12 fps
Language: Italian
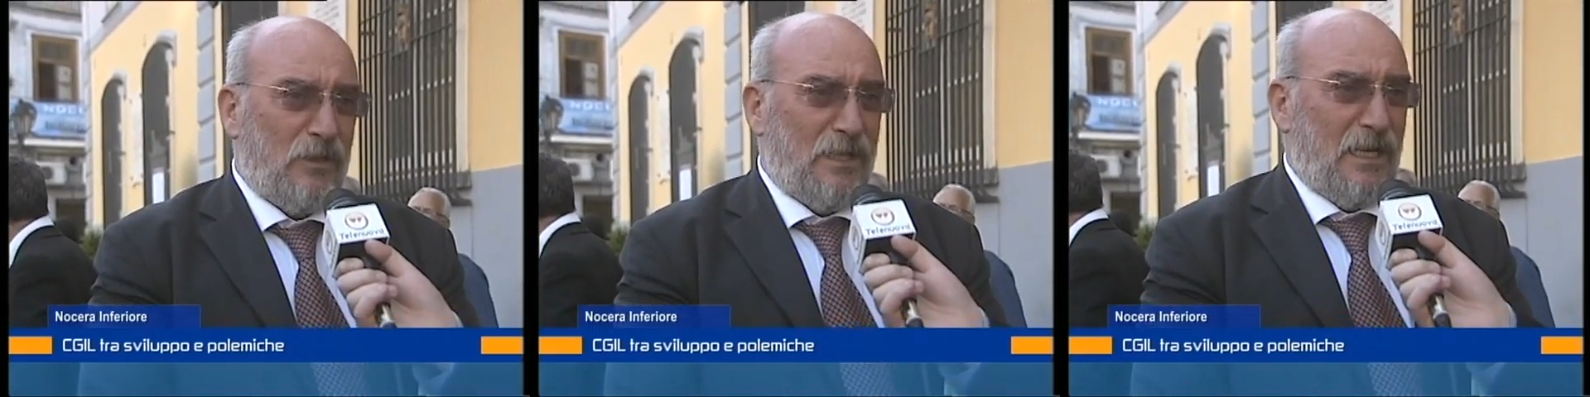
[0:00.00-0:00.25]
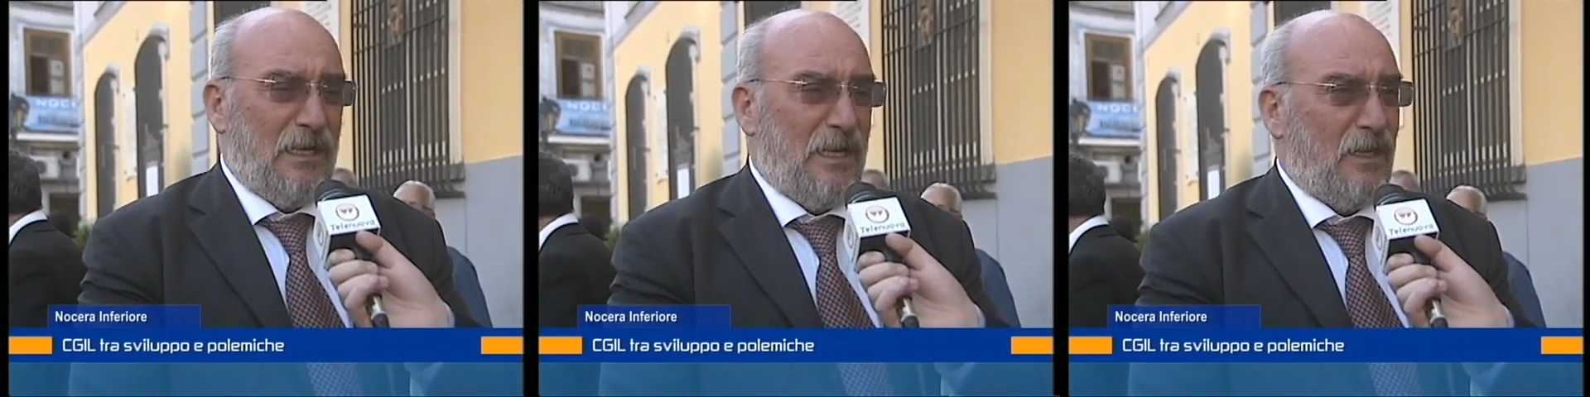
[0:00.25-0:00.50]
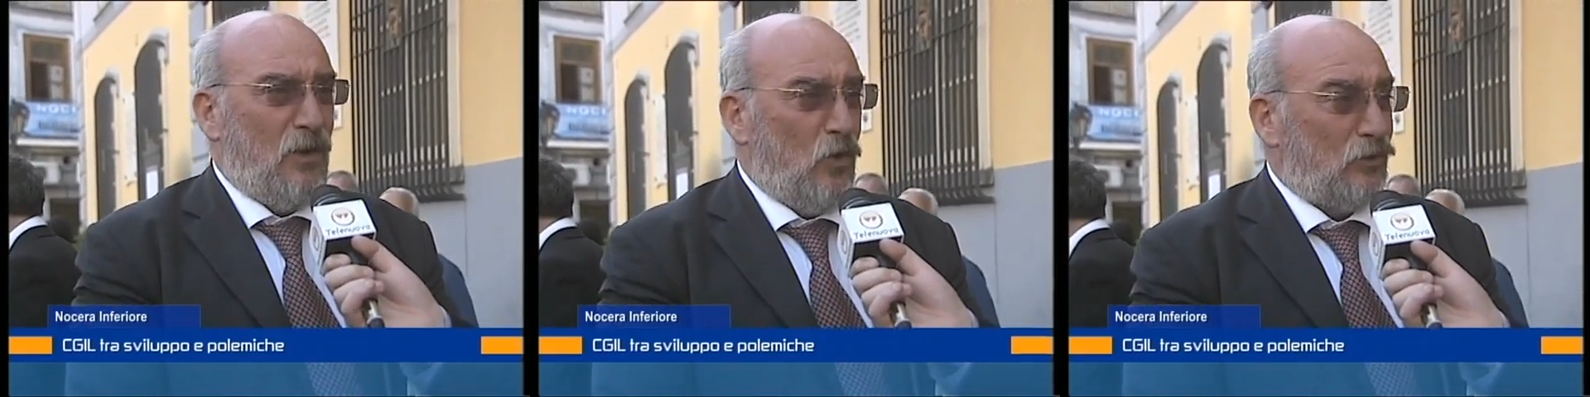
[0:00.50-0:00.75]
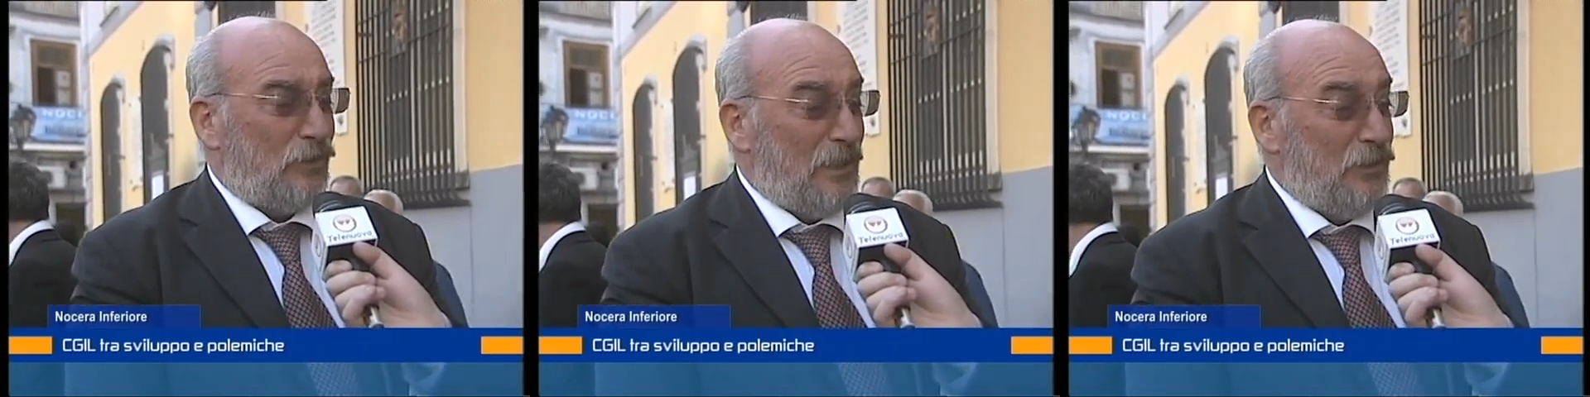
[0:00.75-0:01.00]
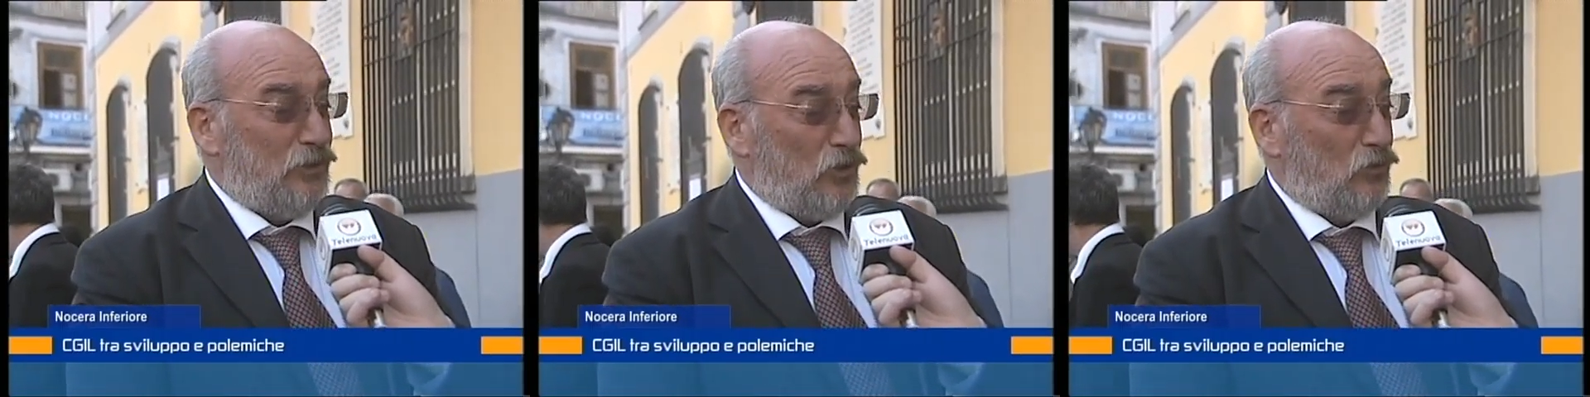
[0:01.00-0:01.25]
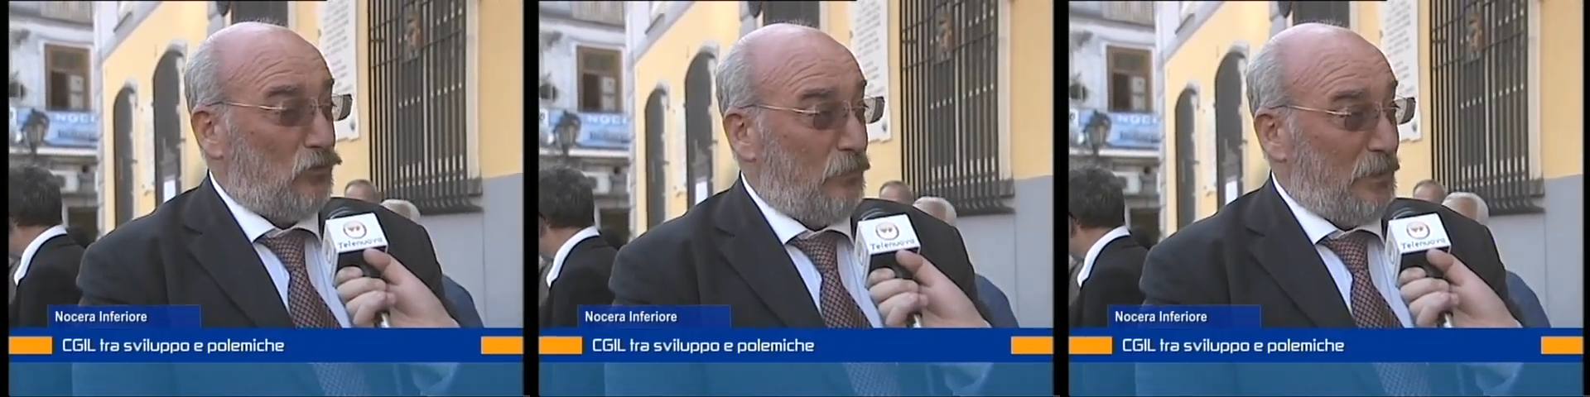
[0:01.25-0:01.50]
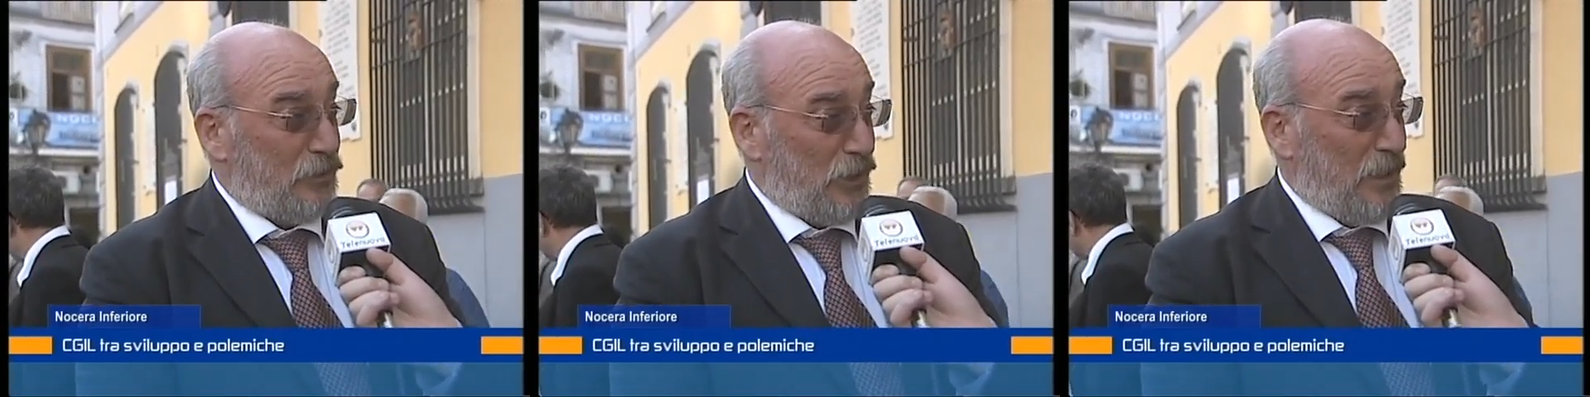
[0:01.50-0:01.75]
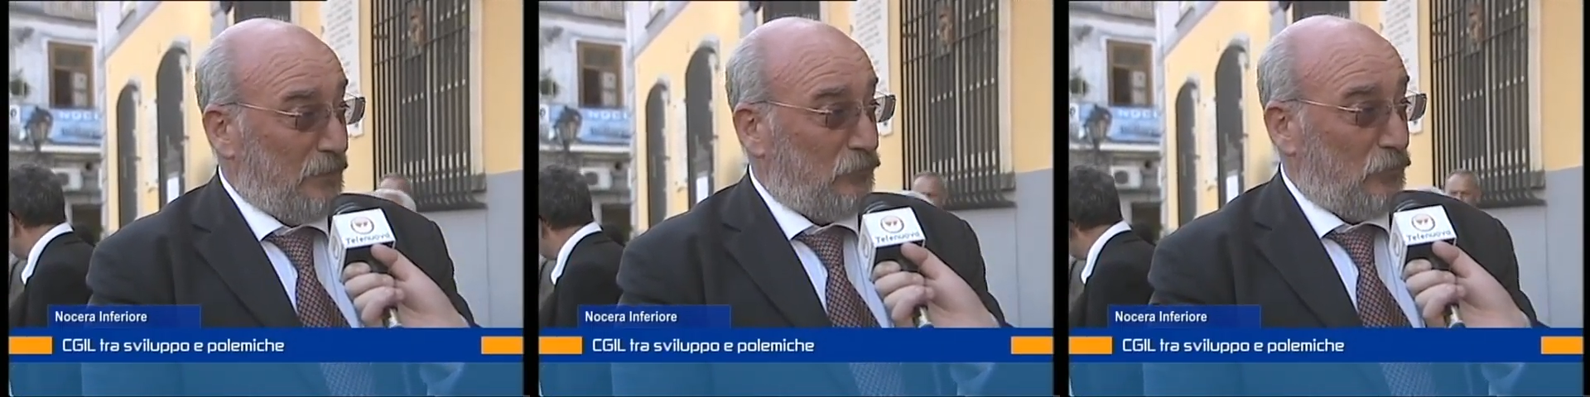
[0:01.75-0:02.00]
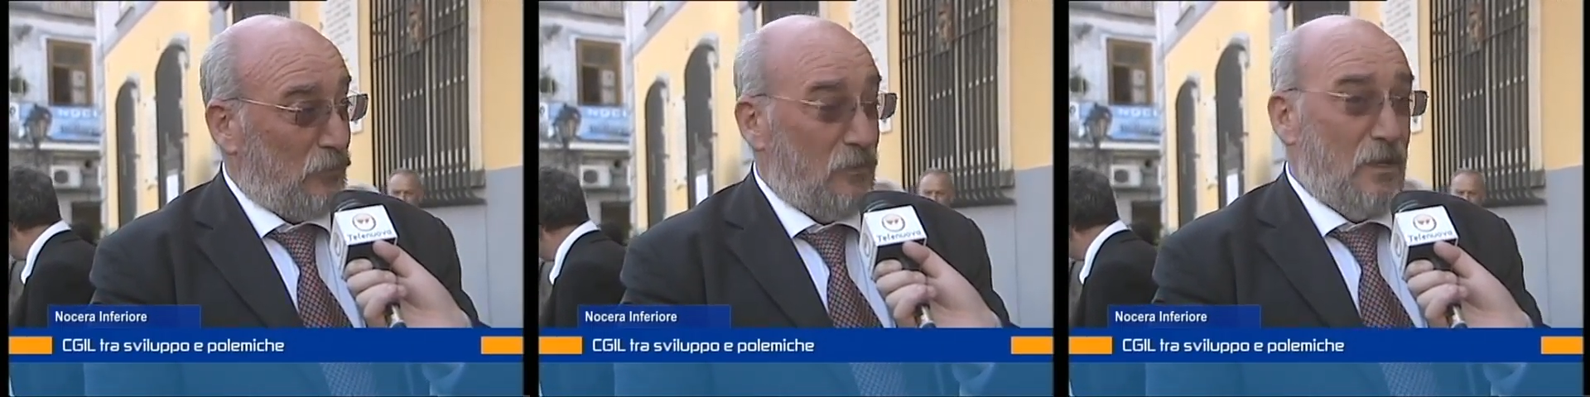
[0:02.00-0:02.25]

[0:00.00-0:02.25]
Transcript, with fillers: è del oltre 18%